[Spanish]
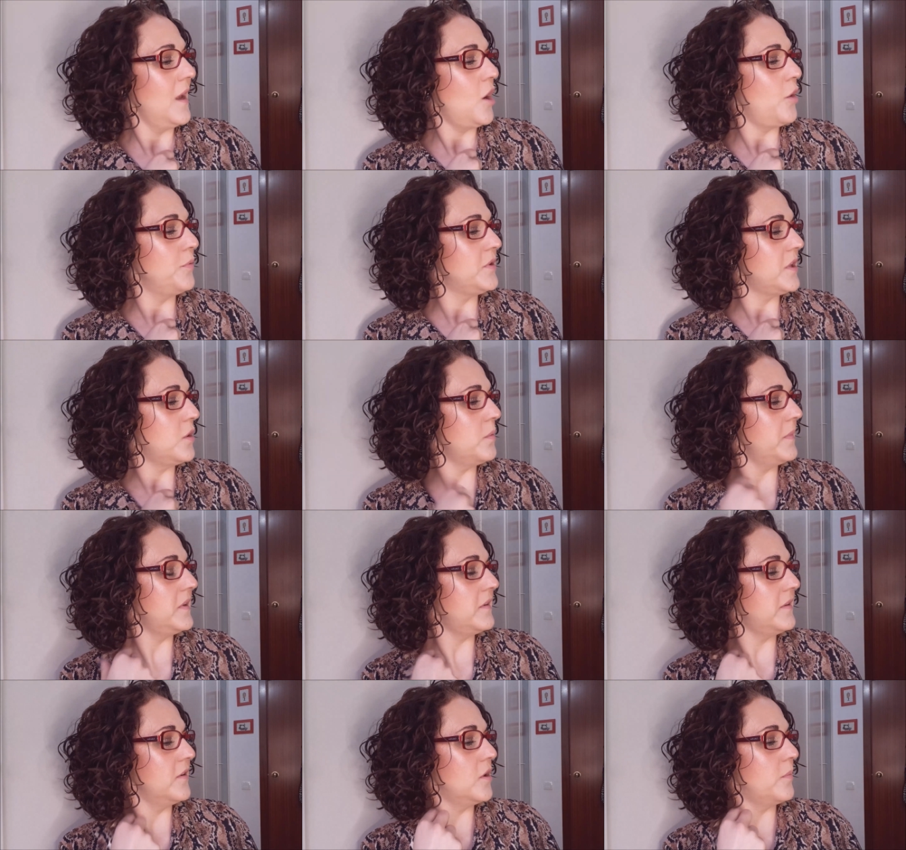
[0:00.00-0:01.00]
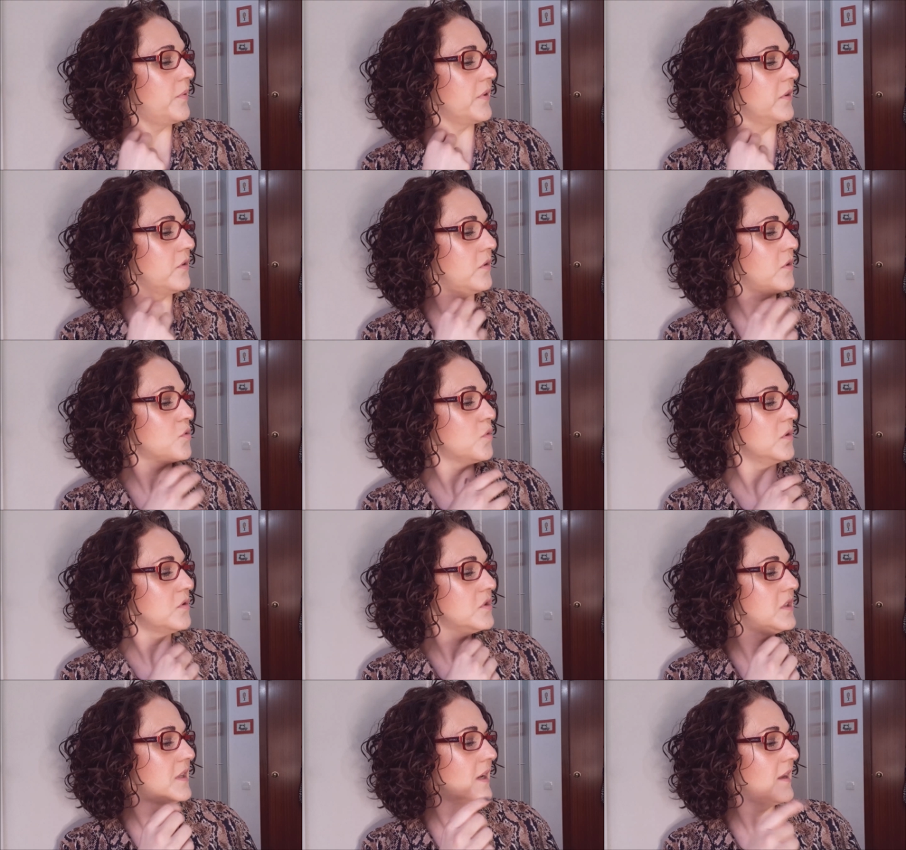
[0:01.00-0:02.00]
Obtén un 25% de descuento
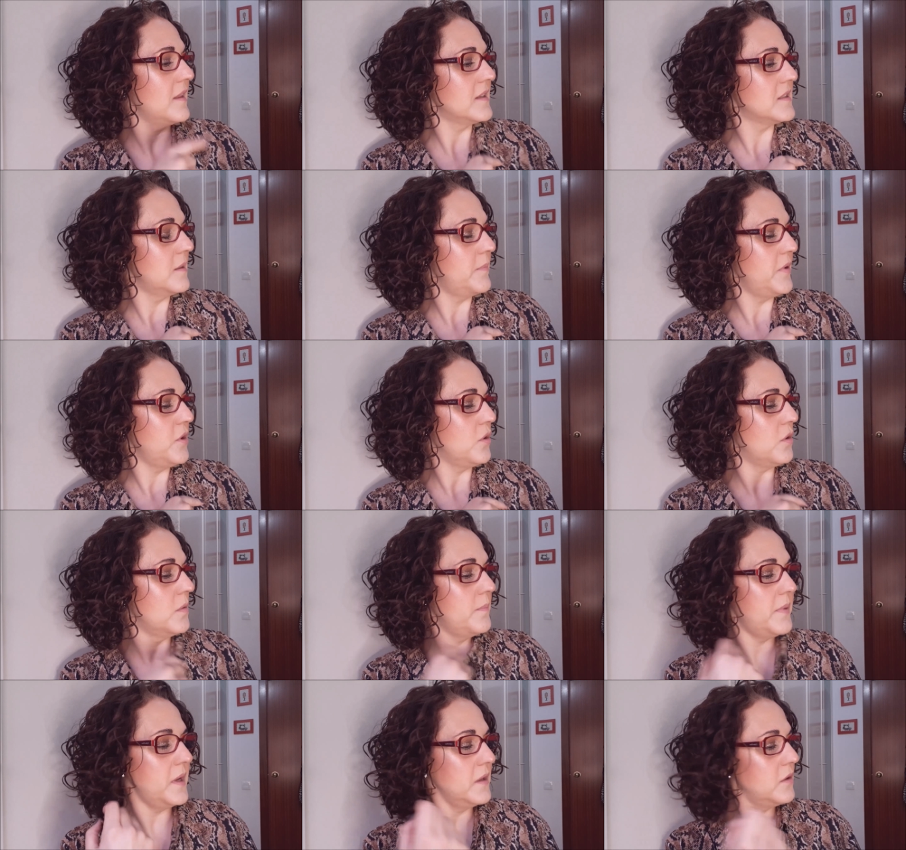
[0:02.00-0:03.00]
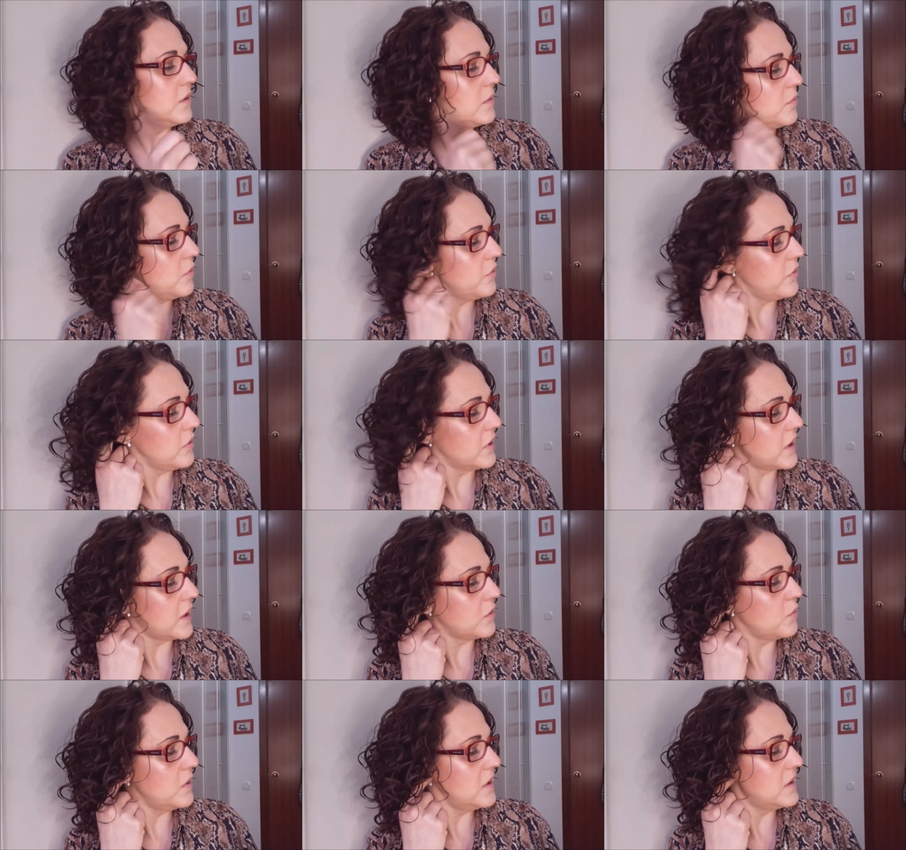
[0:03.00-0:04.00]
si te quedas el pedido completo, devolución
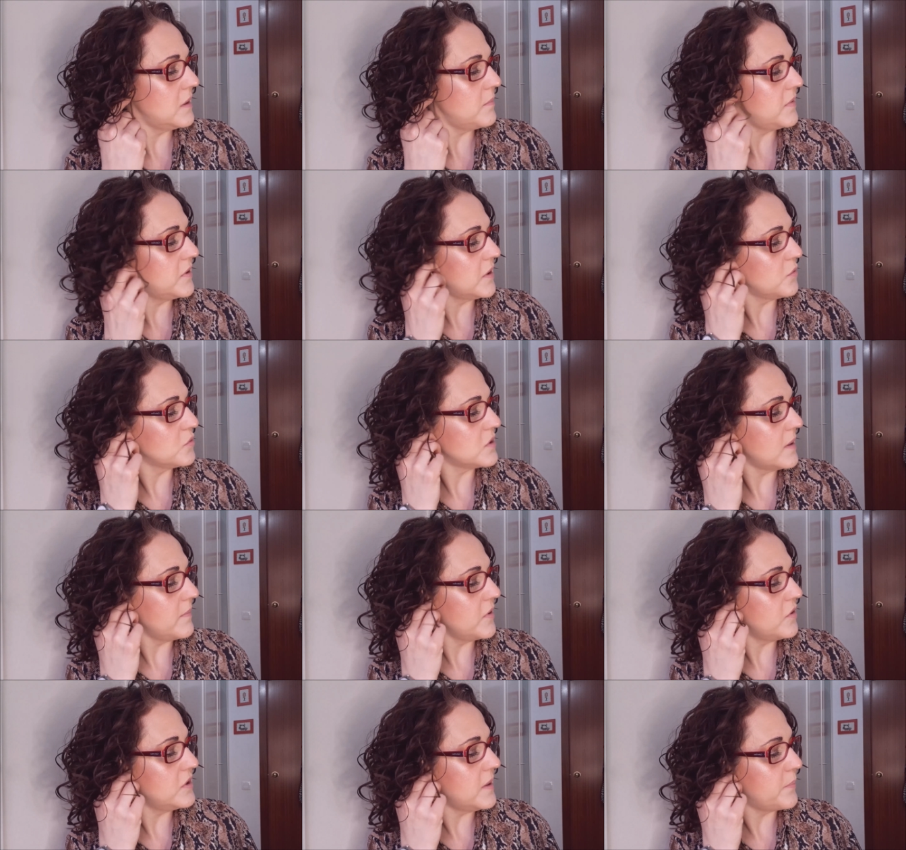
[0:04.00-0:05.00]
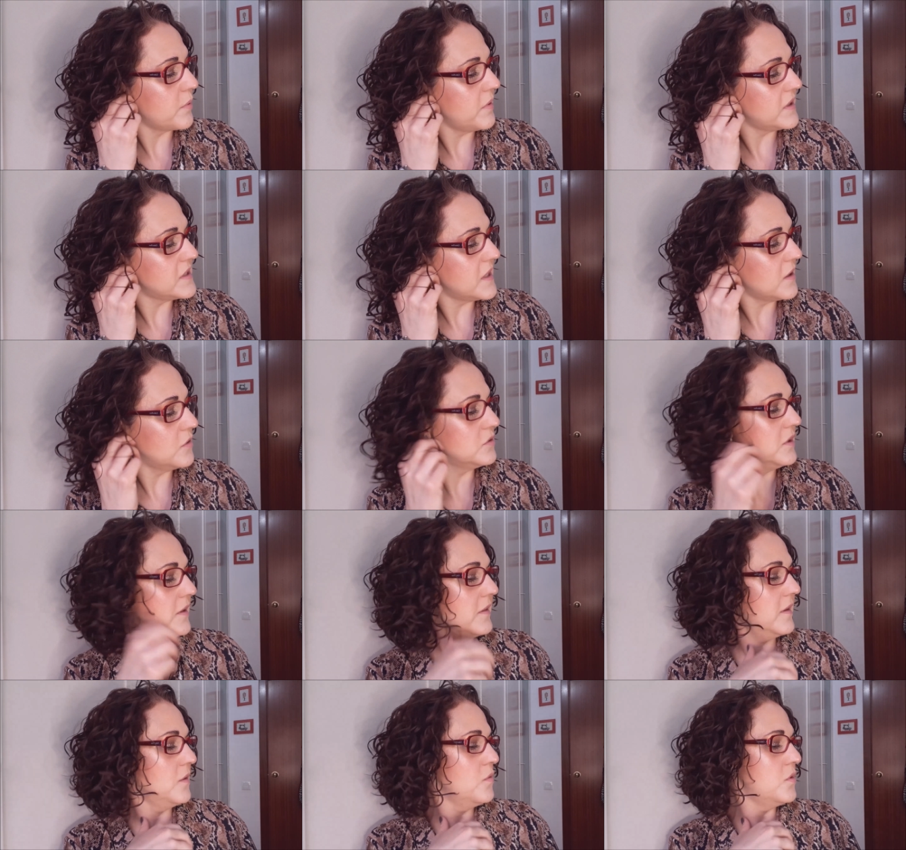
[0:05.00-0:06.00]
gratuita, invita a tus amigos y aprovecha los
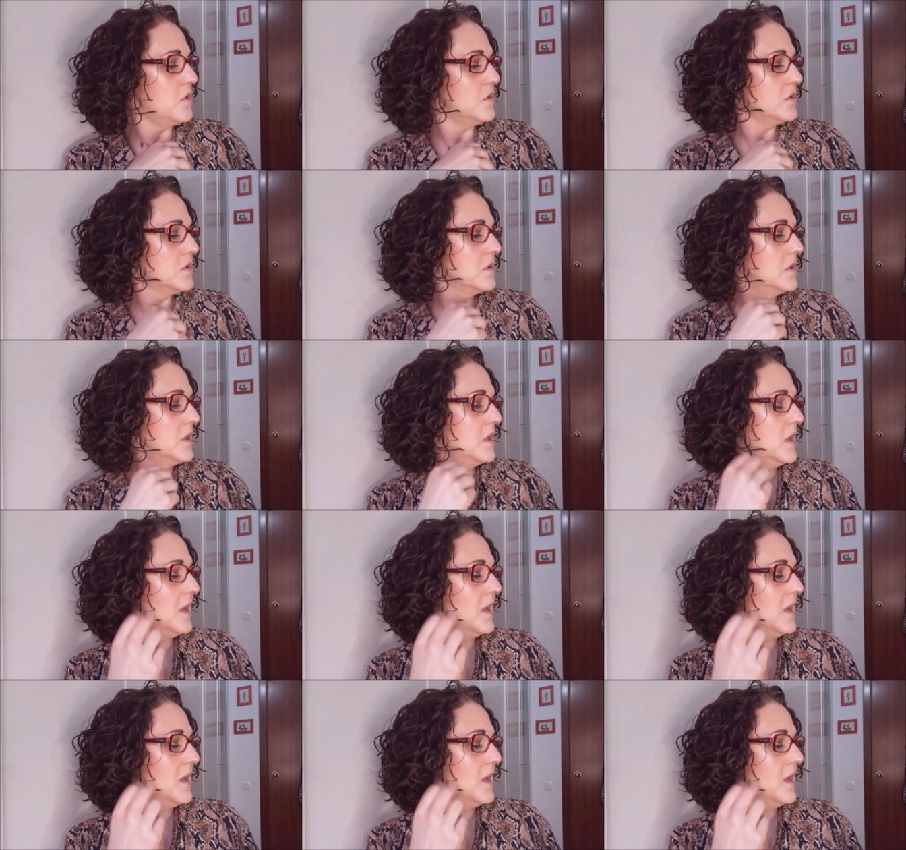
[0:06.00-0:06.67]
10 euros